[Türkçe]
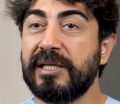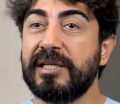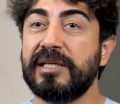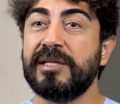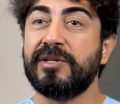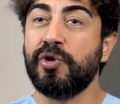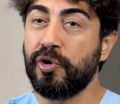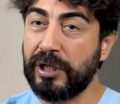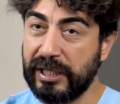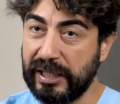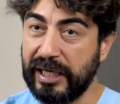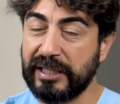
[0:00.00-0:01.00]
e,
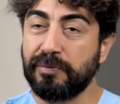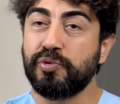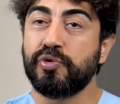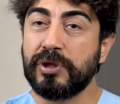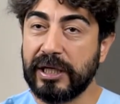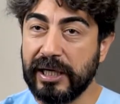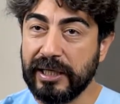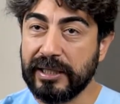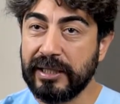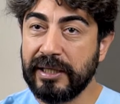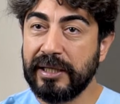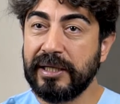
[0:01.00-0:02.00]
önerilerde bulunarak
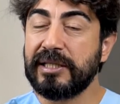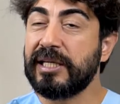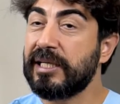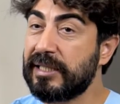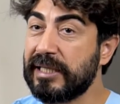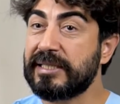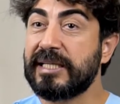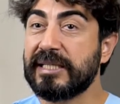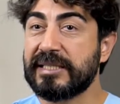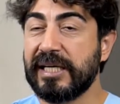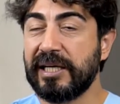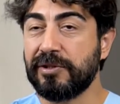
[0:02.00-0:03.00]
yine destek
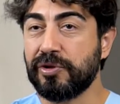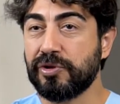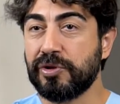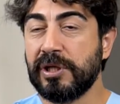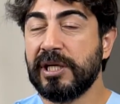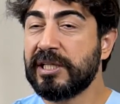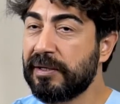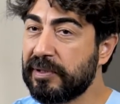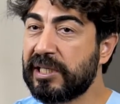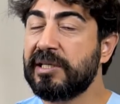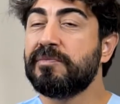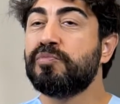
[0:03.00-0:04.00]
sağlıyoruz. Tabii
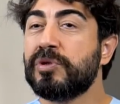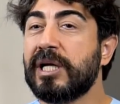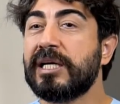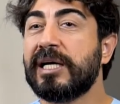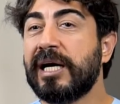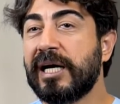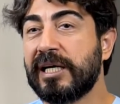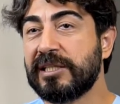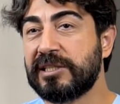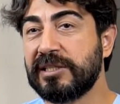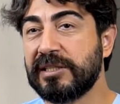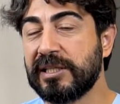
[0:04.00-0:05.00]
ki bunlar
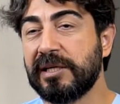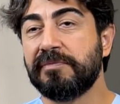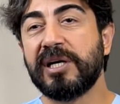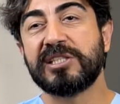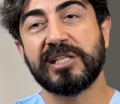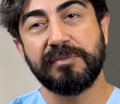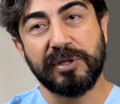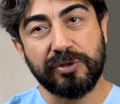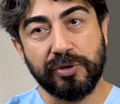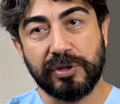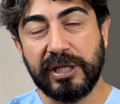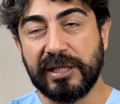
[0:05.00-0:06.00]
haricinde de başka
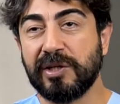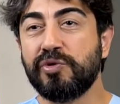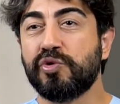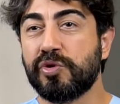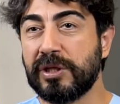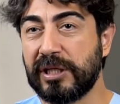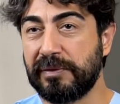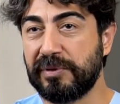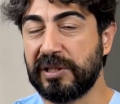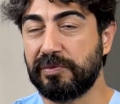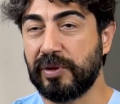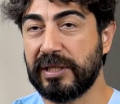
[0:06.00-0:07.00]
metotlar da
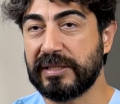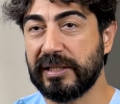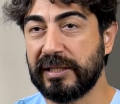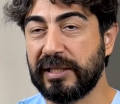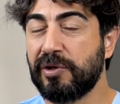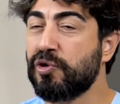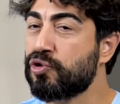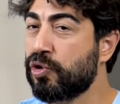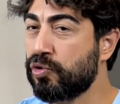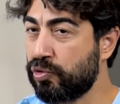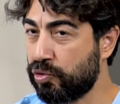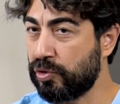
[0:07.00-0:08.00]
uygulanabilir bu hastalara.
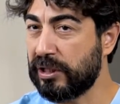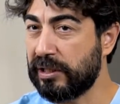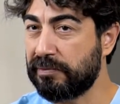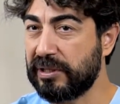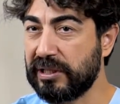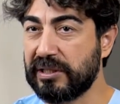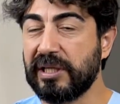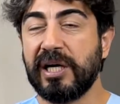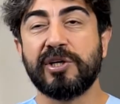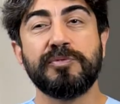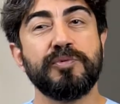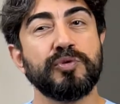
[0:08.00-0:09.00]
Ozon uygulanabilir,
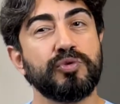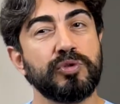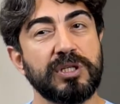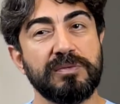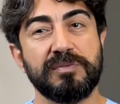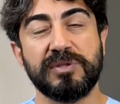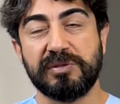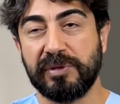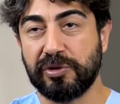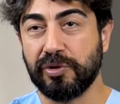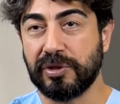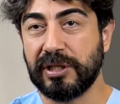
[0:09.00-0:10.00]
akupunktur gibi bir
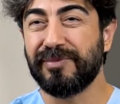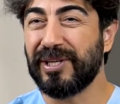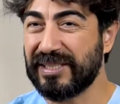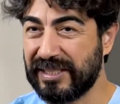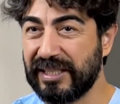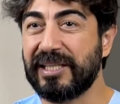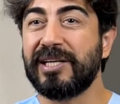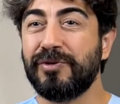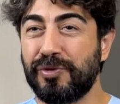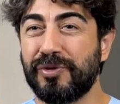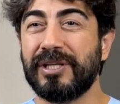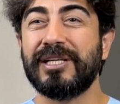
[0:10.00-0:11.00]
metot da bu hastalara
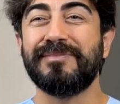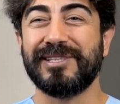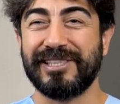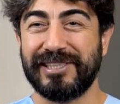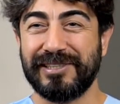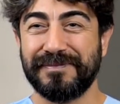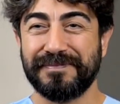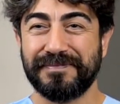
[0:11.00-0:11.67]
uygulanabilir.